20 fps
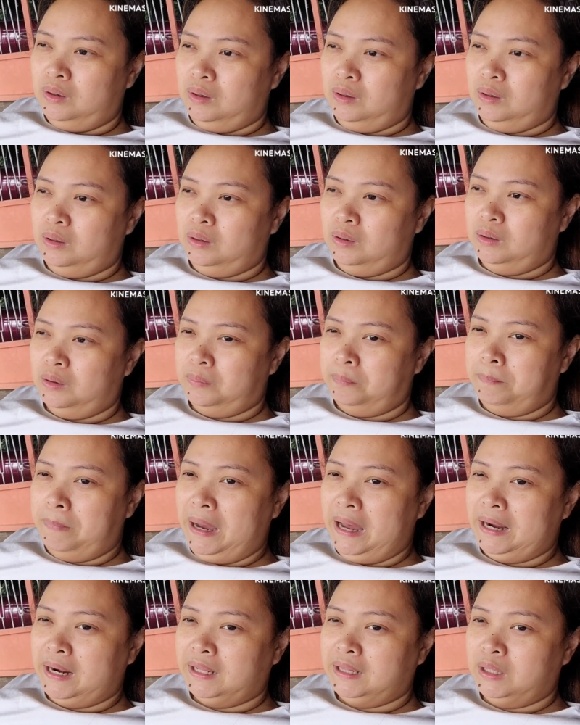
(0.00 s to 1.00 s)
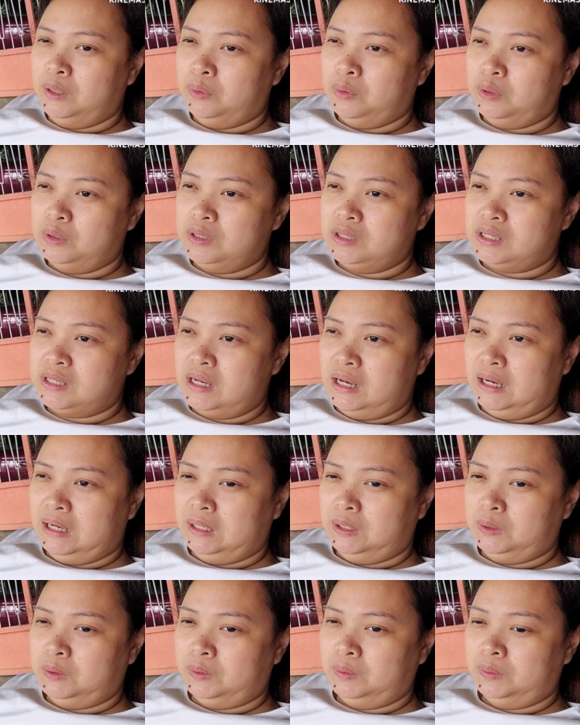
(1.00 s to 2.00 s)
Oo, para daw yun sa
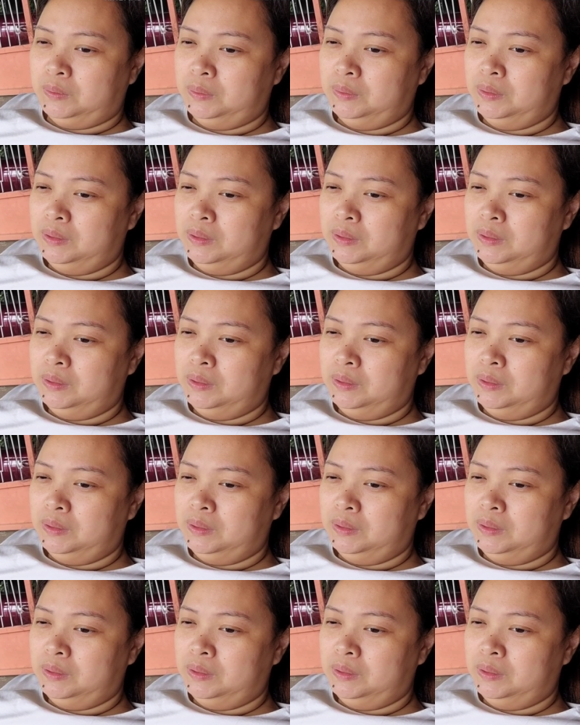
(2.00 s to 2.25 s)
ano,